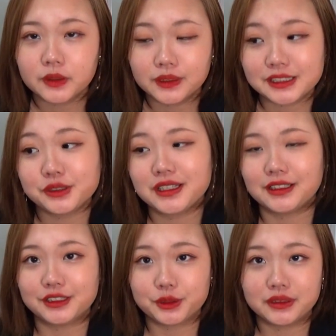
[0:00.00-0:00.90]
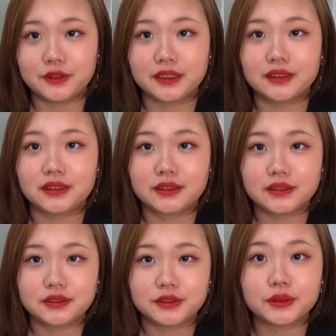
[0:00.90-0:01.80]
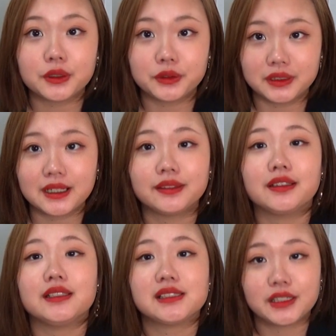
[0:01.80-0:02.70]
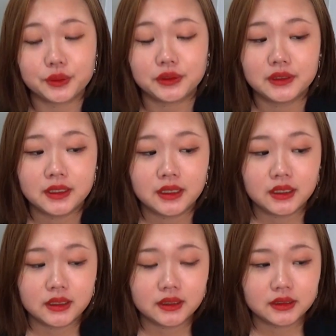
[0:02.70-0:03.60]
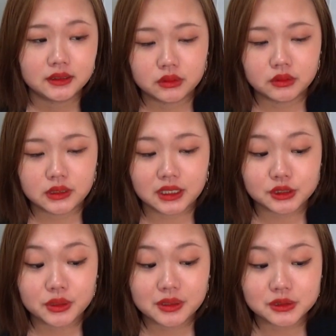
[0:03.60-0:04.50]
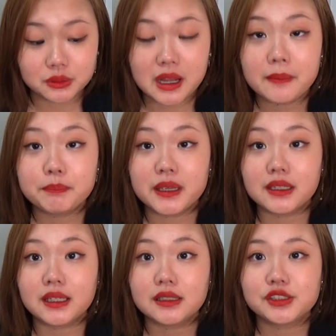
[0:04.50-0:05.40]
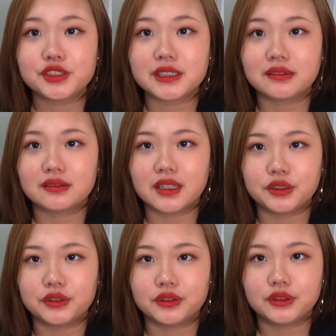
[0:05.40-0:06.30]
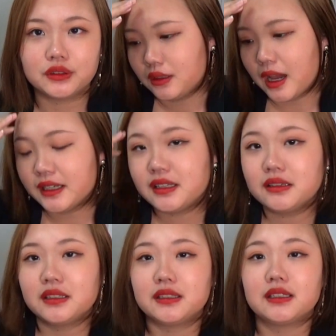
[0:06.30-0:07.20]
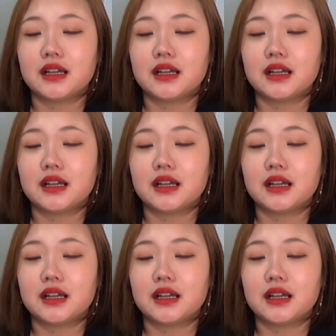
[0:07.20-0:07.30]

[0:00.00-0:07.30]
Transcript: 私の中ではそんなそんなことなかったんですけどなんかそれこそ完璧主義っていうアイデンティティ